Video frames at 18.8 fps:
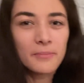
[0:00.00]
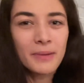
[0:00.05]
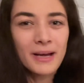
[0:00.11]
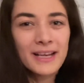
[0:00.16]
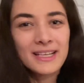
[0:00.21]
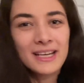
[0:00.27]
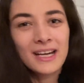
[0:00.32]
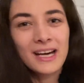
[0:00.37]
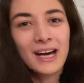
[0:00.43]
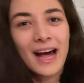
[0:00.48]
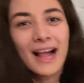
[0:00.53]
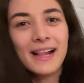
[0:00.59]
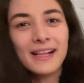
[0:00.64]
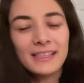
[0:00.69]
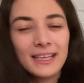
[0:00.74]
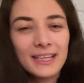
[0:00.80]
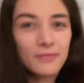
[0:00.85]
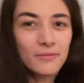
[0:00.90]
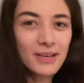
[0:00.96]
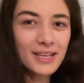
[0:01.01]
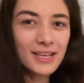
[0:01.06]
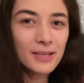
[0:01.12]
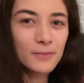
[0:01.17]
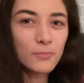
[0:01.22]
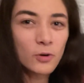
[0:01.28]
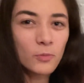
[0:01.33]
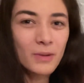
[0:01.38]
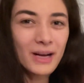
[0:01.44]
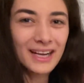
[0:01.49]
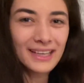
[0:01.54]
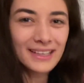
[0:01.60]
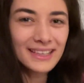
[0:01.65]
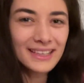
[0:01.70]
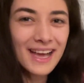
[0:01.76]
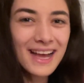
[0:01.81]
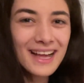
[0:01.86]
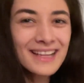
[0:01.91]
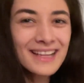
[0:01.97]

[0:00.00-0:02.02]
bei der allgegenwärtigen Propaganda,